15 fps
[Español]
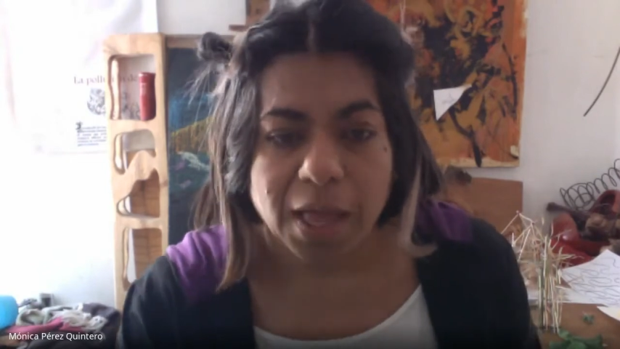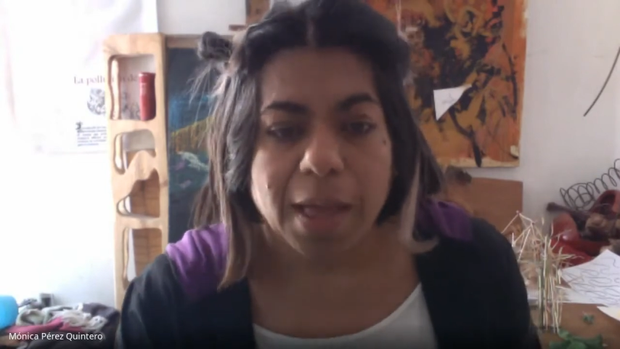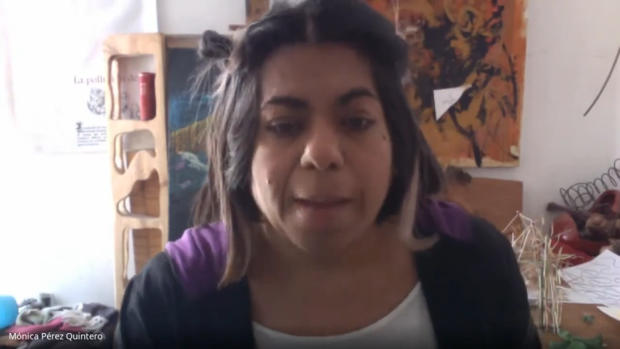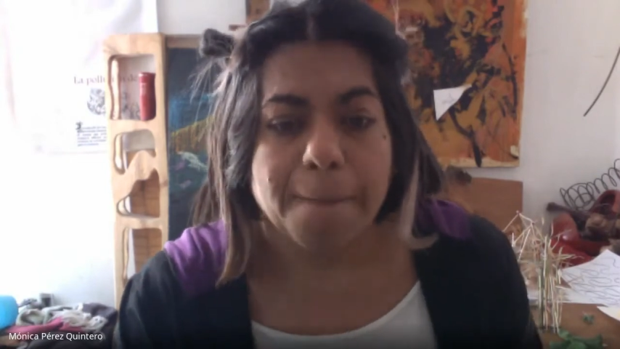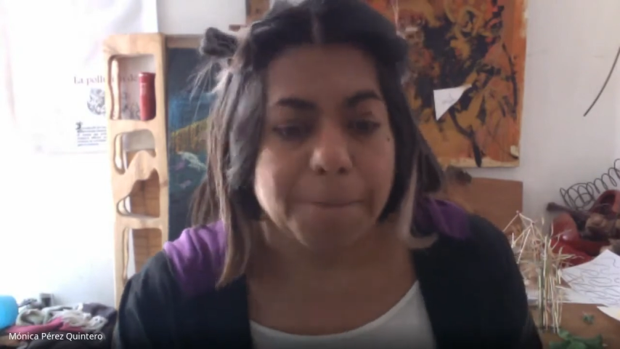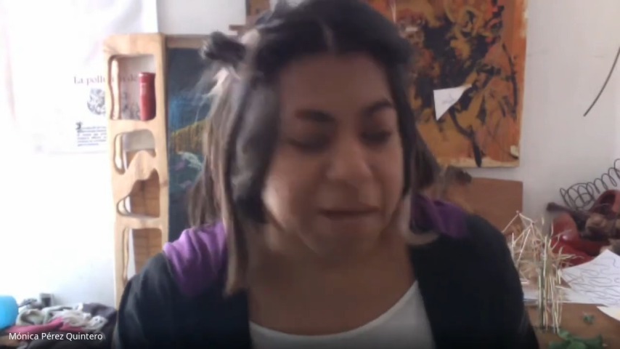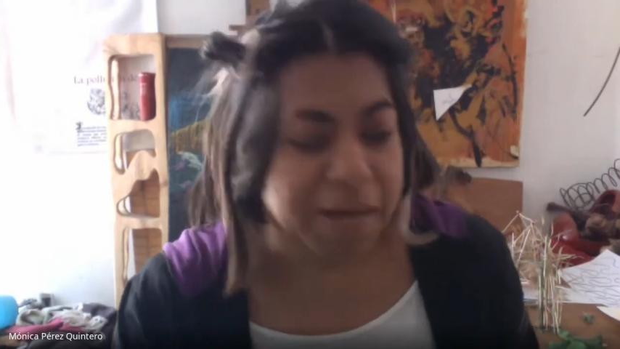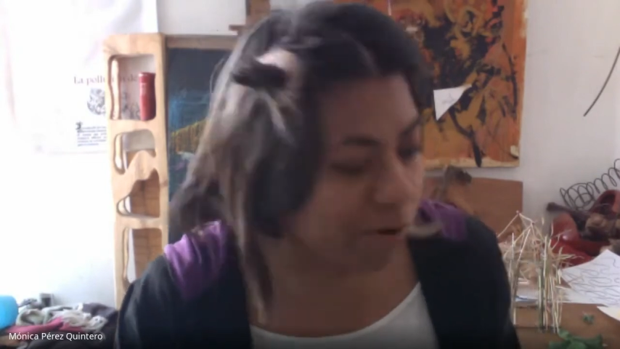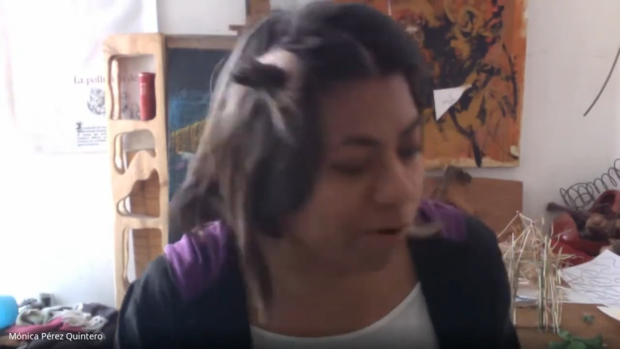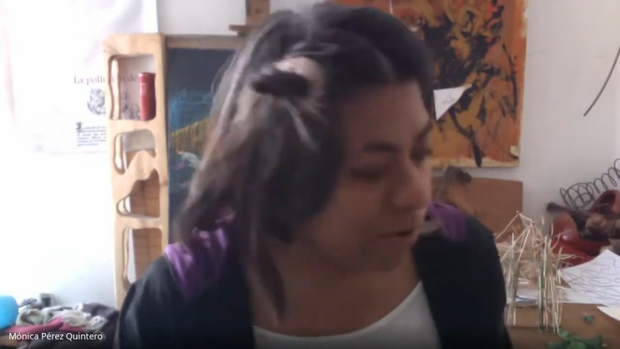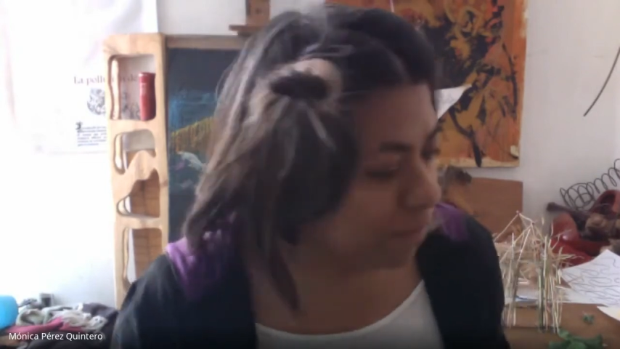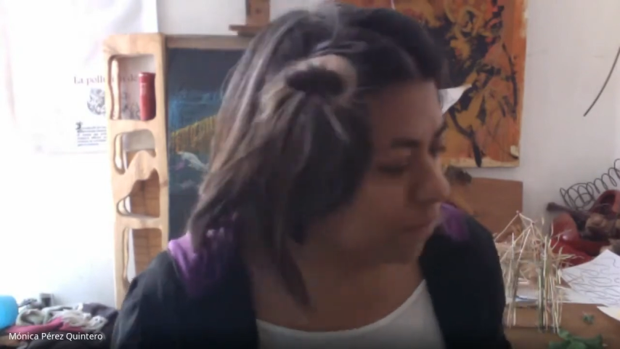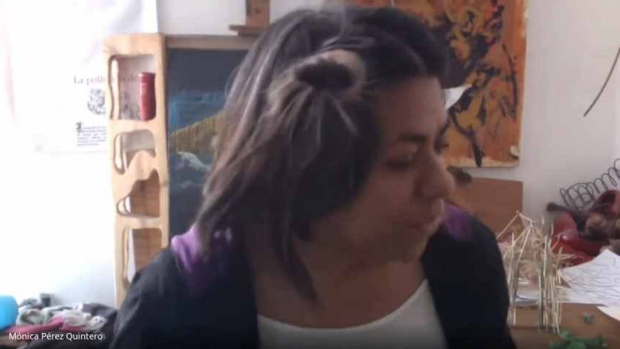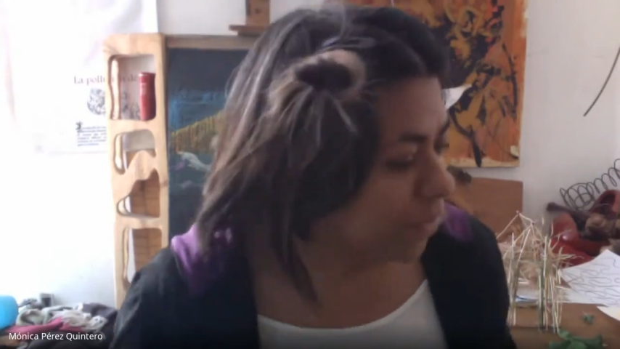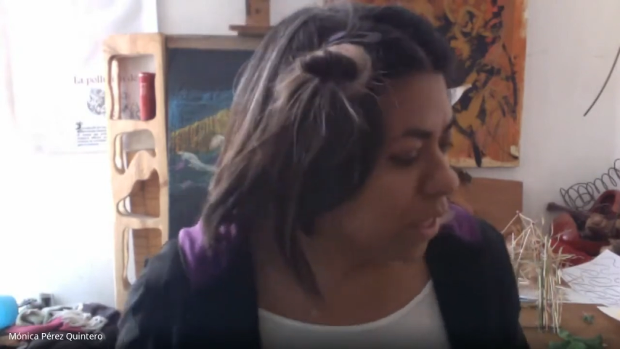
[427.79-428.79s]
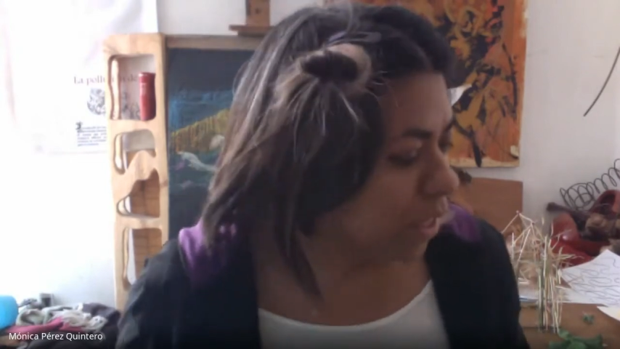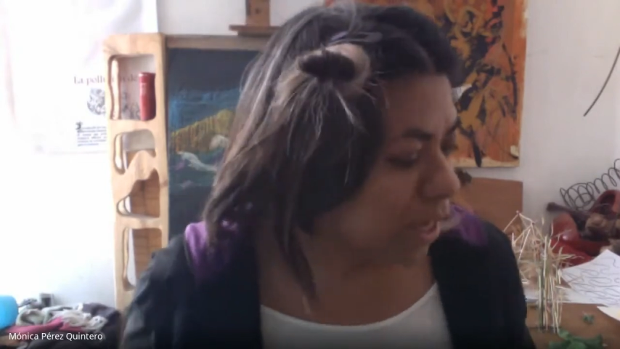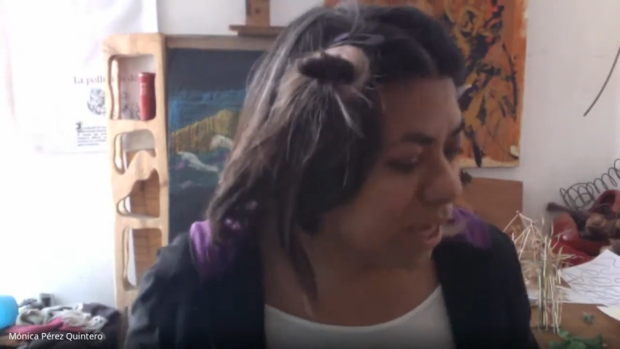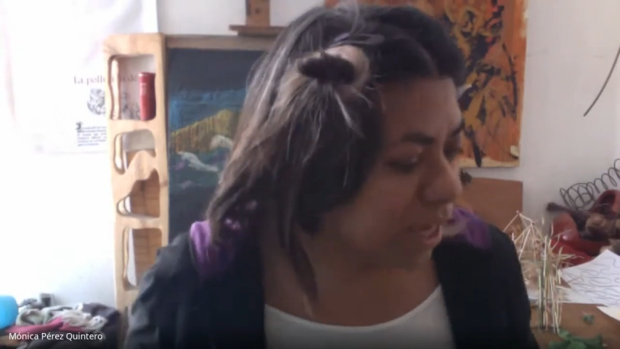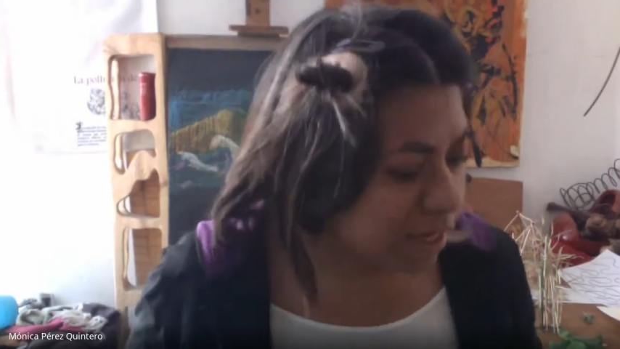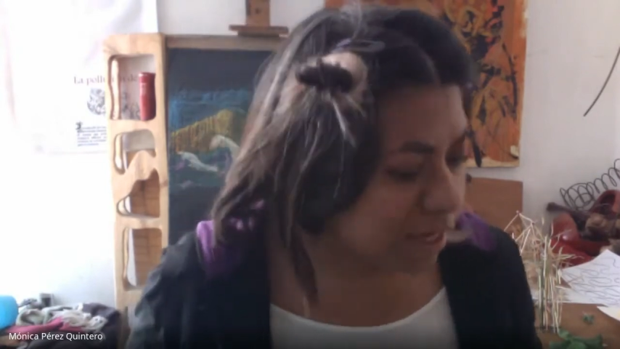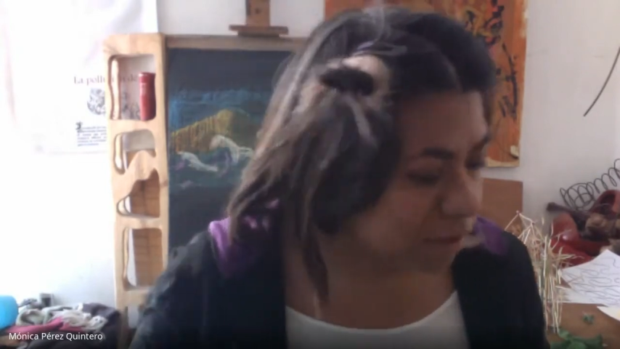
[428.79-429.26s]
pero
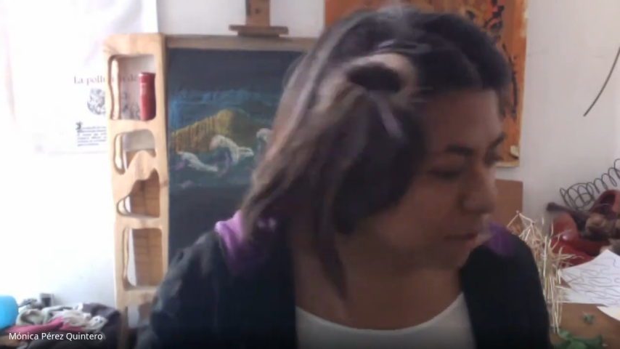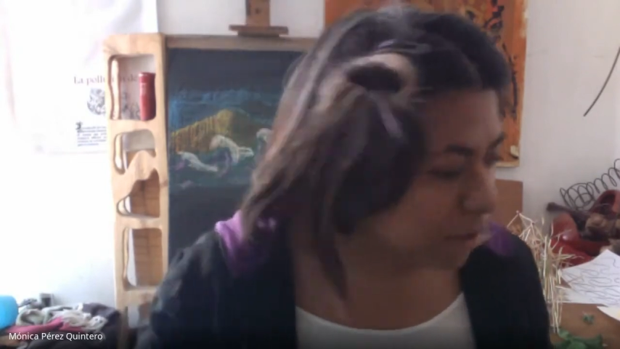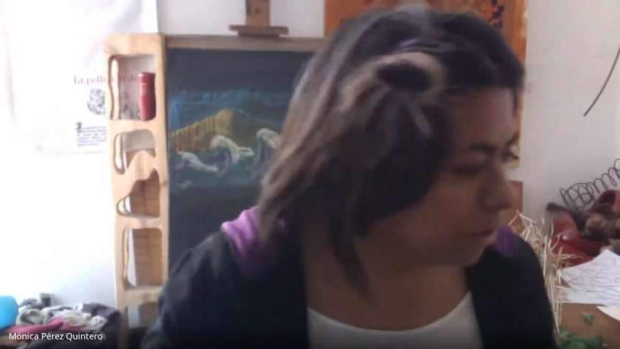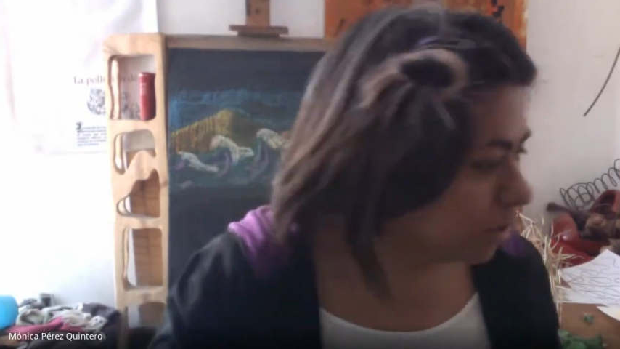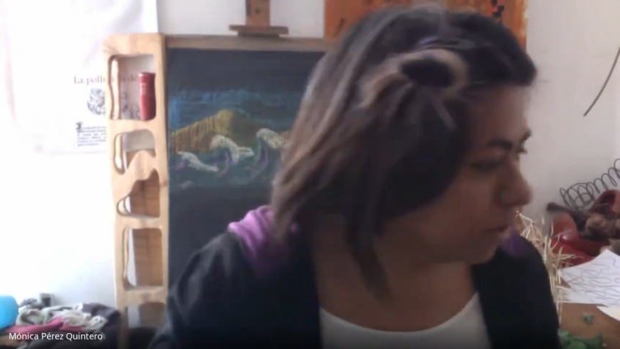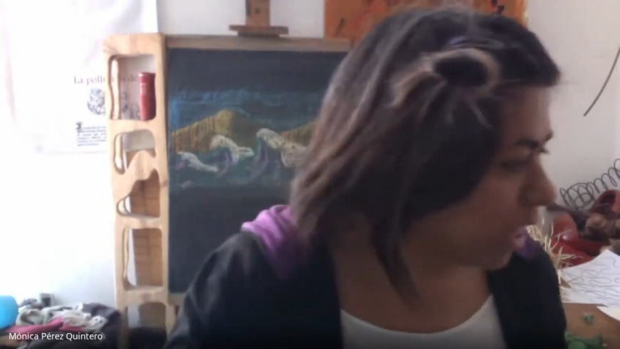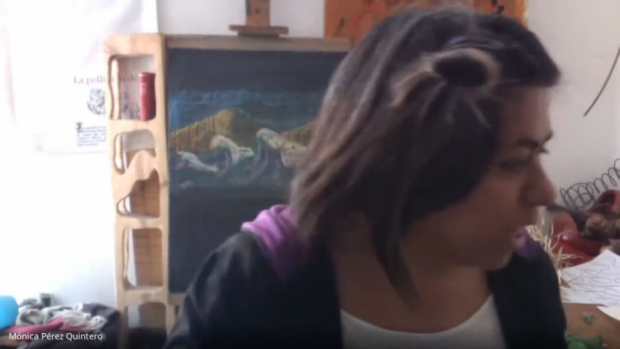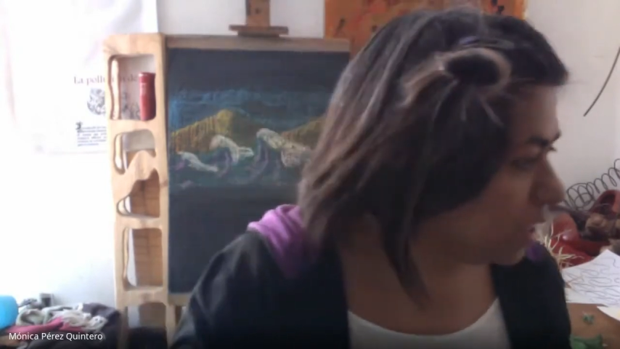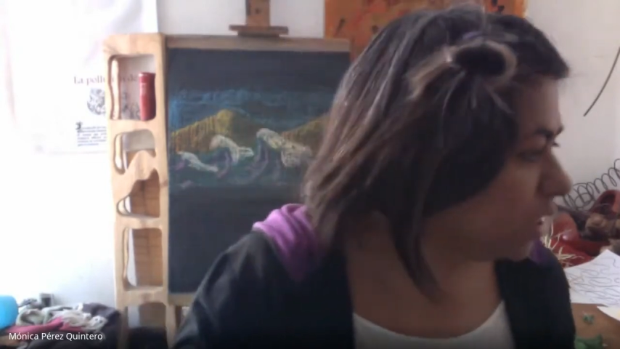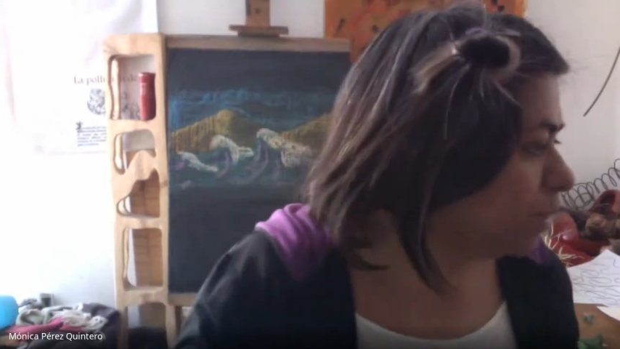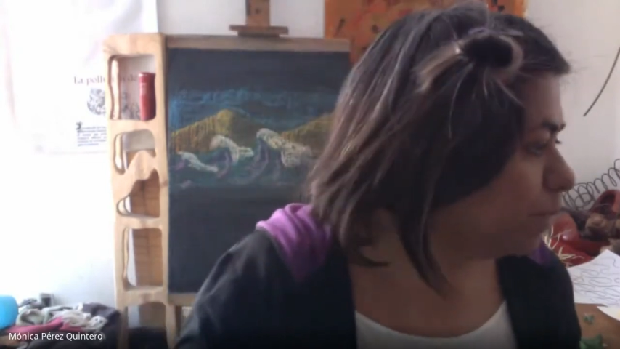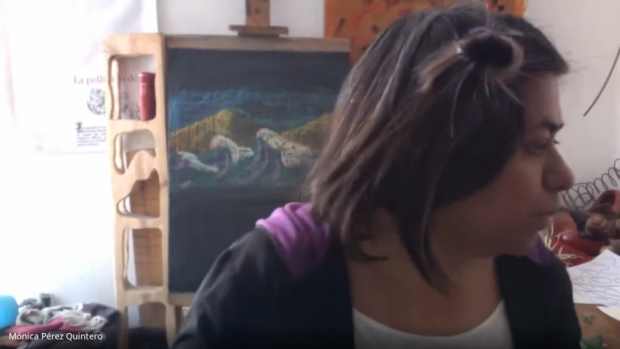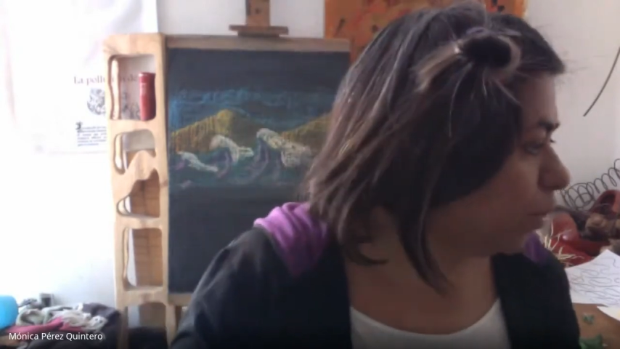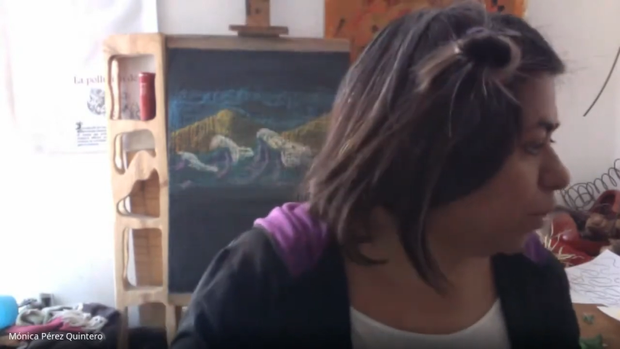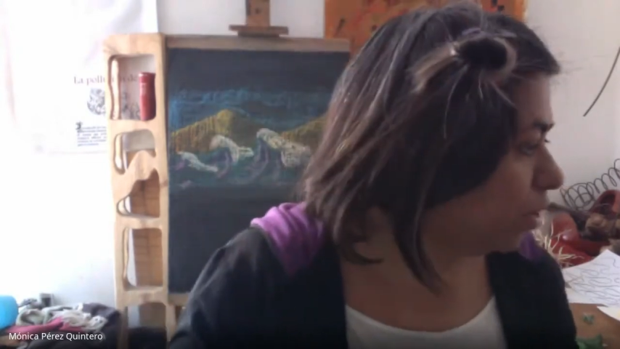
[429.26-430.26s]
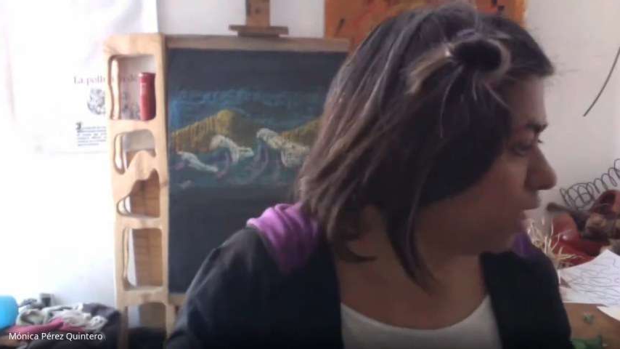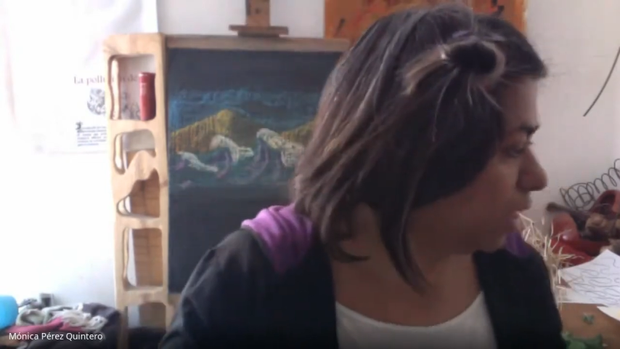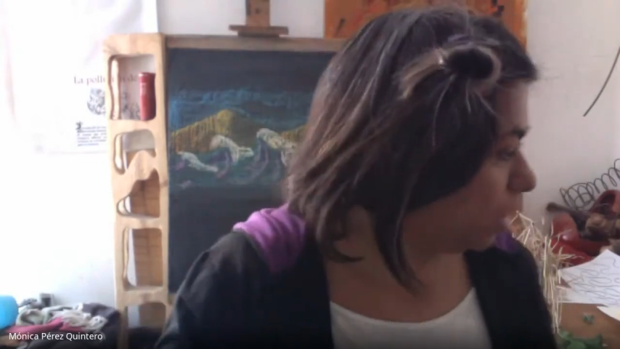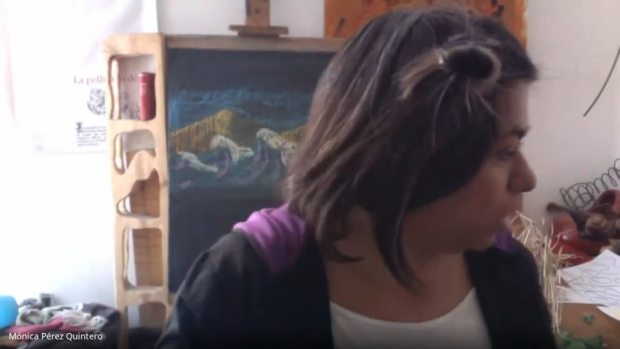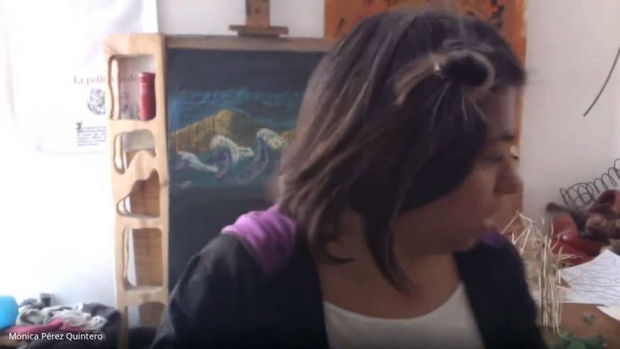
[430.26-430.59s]
es, es importante que